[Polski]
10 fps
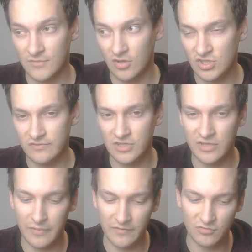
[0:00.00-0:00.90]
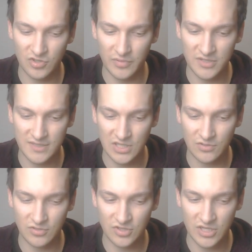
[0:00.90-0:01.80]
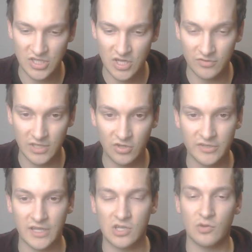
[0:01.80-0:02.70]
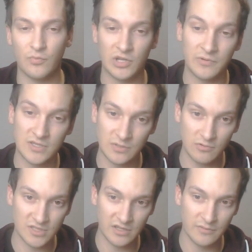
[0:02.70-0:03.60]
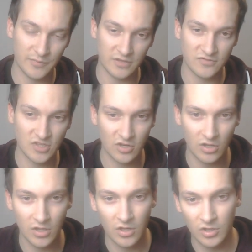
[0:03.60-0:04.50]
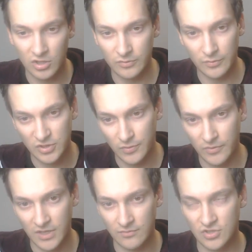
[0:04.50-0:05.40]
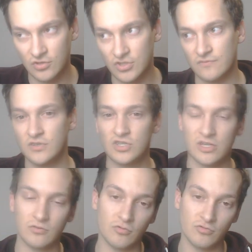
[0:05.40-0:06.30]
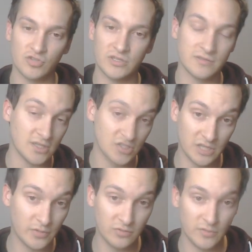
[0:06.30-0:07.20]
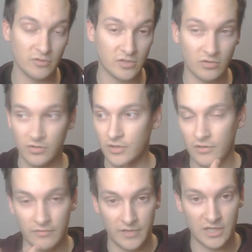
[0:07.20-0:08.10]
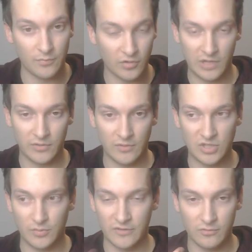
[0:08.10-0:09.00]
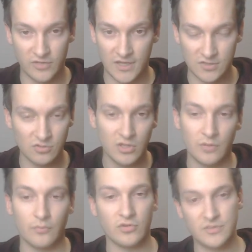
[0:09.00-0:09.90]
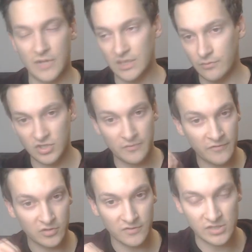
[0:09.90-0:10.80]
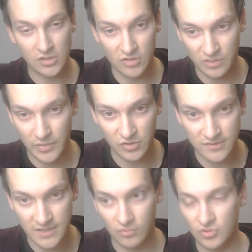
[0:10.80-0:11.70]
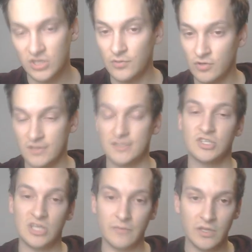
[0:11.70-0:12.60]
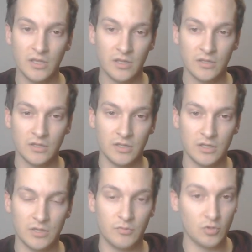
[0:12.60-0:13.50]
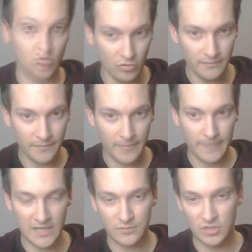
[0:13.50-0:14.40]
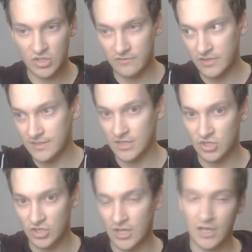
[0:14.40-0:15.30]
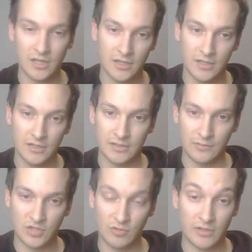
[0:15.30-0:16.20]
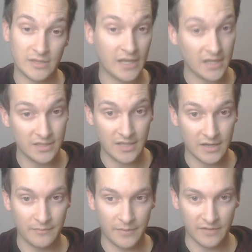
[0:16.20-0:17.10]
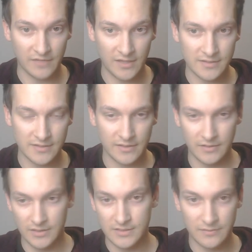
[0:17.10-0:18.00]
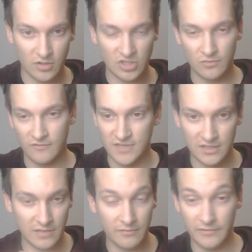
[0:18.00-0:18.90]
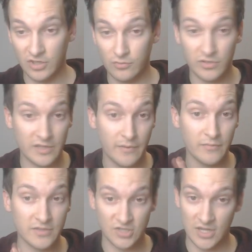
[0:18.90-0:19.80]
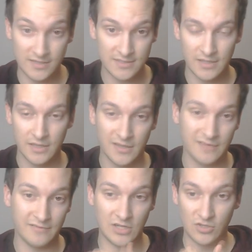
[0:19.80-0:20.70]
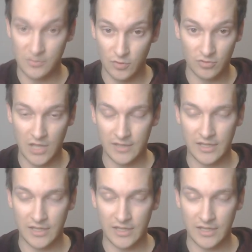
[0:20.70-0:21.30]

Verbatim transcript: Oczywiście pewnie dużo będzie zależało od szczęścia i od tego, jakiego Pokemona sobie ustalimy pierwszego, no bo przypominam, że oczywiście duże znaczenie będą miały to, jakie Pokémon nam się pojawią od razu, bo zmiany możemy wykonywać tylko co 50 sekund. Czyli na przykład zaczynamy e, Mewtwo, nasz przeciwnik zaczyna na przykład Tyranitarem, prawda? E, z mrocznym offsetem, wiadomo, nie mamy szans walcząc Mewtwo na